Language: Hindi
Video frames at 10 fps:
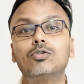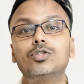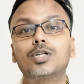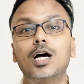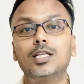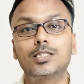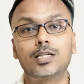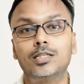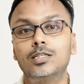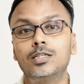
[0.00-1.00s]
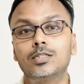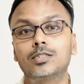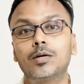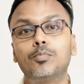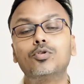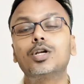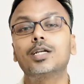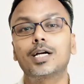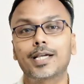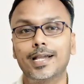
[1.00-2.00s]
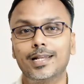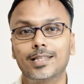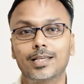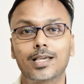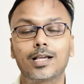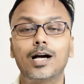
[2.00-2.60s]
कुछ खालिस्तानी सपोर्टर का कहना था कि